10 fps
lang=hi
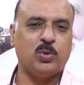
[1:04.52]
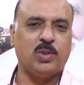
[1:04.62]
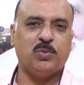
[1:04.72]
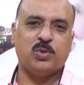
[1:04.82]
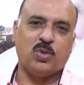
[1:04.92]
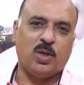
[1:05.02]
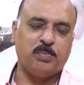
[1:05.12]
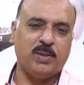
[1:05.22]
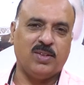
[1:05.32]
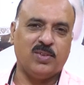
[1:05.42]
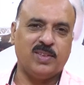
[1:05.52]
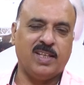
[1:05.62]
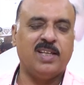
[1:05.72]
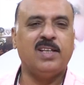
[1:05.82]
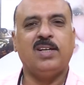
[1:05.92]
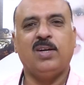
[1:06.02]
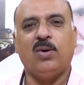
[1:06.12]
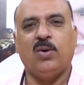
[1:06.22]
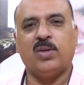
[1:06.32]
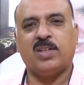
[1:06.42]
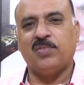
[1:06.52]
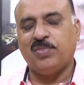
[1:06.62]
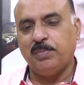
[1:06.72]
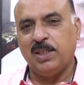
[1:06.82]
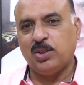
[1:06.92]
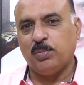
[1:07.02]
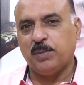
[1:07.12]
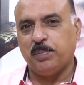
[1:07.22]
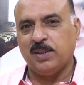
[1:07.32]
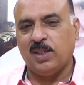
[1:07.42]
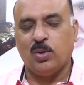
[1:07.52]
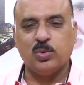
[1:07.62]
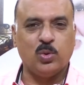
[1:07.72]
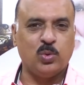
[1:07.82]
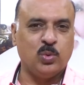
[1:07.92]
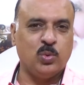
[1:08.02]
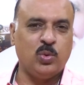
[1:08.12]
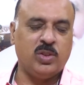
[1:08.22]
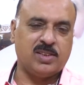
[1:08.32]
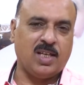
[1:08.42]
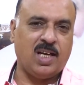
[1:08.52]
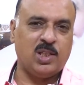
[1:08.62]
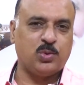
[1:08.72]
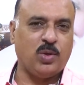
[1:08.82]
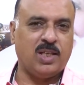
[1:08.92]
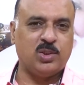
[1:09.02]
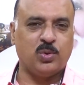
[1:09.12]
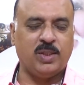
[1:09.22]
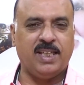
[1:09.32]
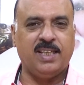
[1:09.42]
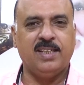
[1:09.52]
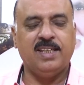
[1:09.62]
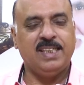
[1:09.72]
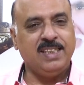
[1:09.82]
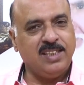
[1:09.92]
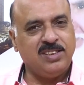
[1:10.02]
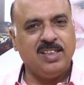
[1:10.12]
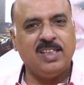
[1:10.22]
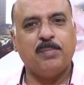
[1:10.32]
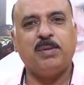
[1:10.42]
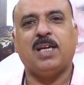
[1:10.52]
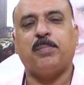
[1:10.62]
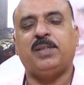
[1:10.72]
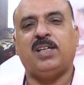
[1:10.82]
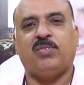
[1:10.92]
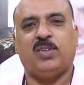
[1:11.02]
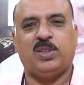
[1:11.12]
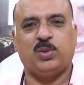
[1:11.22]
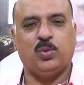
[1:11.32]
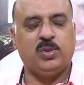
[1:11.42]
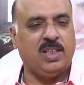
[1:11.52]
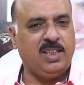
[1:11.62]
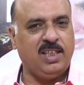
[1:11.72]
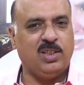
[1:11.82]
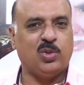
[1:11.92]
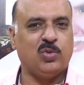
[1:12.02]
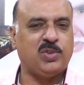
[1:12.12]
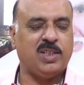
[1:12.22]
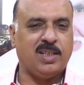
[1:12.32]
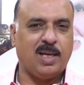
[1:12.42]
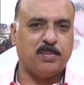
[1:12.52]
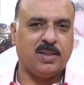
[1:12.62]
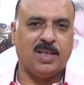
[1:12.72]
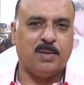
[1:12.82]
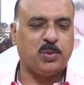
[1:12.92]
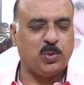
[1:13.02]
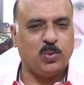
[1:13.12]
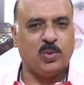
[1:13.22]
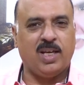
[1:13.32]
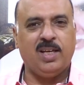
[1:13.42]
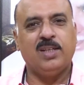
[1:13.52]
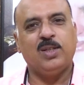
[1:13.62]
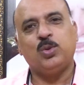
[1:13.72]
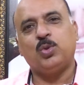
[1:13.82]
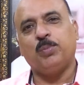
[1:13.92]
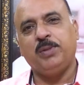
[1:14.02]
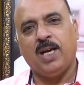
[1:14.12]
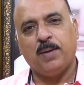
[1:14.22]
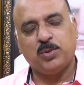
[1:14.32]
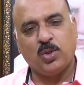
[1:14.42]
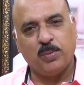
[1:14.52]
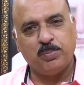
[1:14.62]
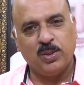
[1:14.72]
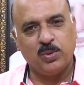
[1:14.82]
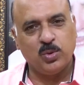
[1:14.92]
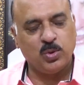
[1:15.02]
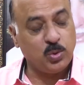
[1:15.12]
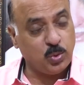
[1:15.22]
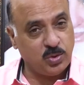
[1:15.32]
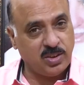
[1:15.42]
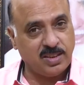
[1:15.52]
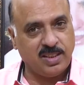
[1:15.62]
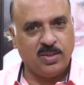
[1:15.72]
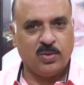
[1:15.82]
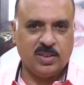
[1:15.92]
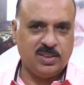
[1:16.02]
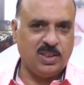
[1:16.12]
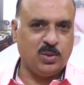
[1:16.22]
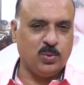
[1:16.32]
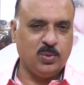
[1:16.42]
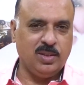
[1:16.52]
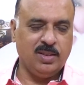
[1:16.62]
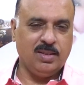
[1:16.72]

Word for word: लोग जो है वो स्कॉर्पियन होते हैं और कन्फर्म डेट ऑफ बर्थ पता ना हो तो नून जाल जवाद जोएँ ये जिनके भी कैपिटल वर्ड्स हों यानी इन रूप से अगर आपका नाम शुरू हो रहा है तो भी आप स्कॉर्पियन को जो सुन सकते हैं और इसी को